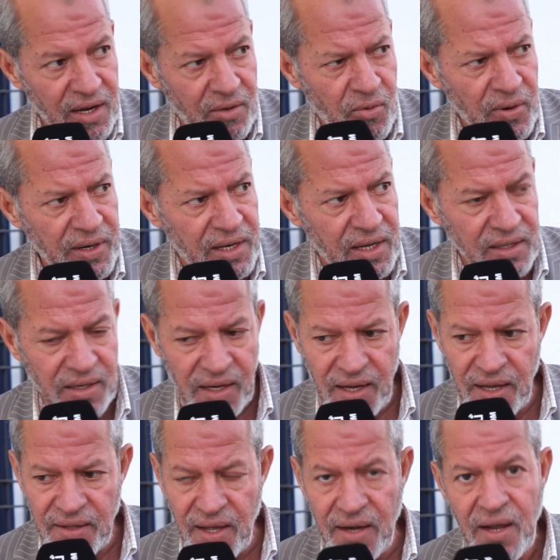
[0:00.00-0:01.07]
اخواني كن
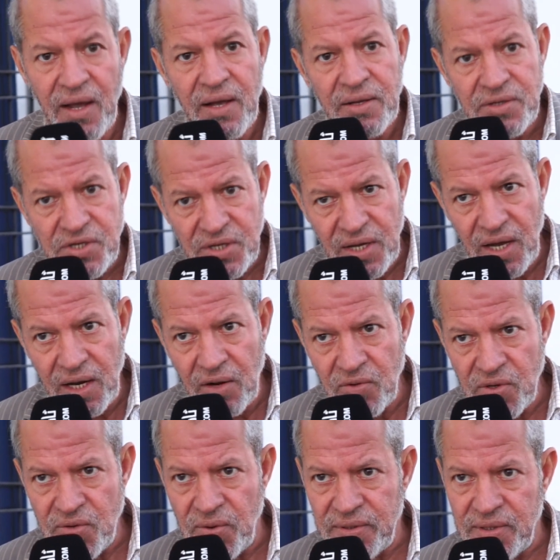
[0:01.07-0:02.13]
غيحضان نشكايك
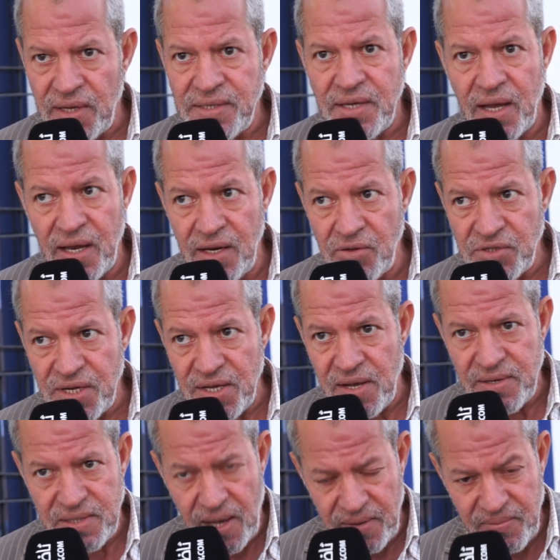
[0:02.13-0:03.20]
نصوت اكن
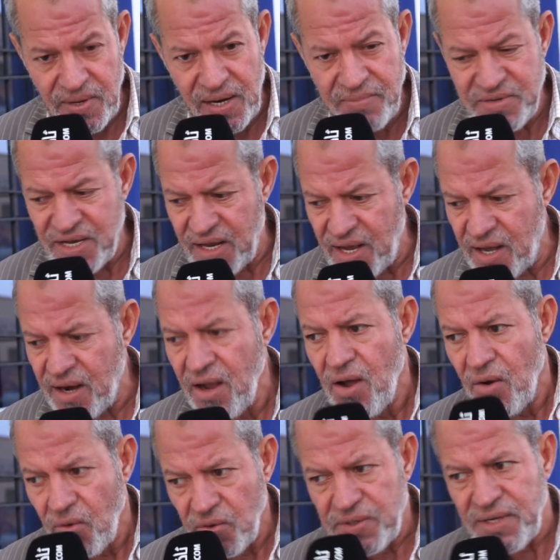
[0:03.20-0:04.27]
جزاك ربي يعطيك الخير
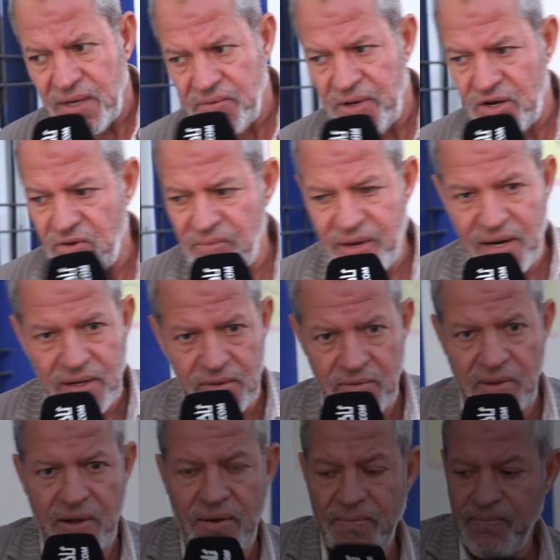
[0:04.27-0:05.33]
والسلام عليكم ورحمه
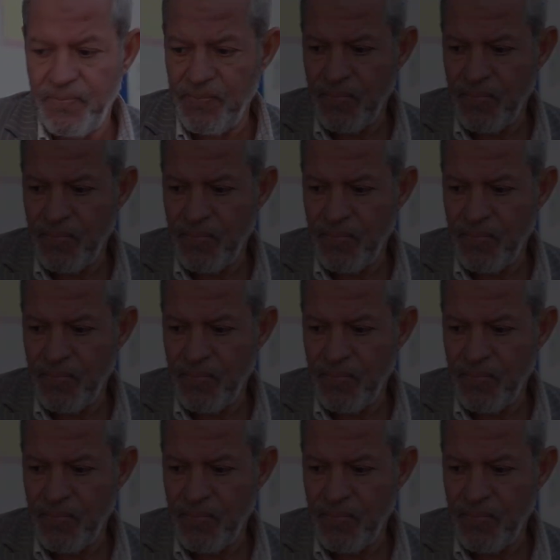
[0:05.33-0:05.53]
الله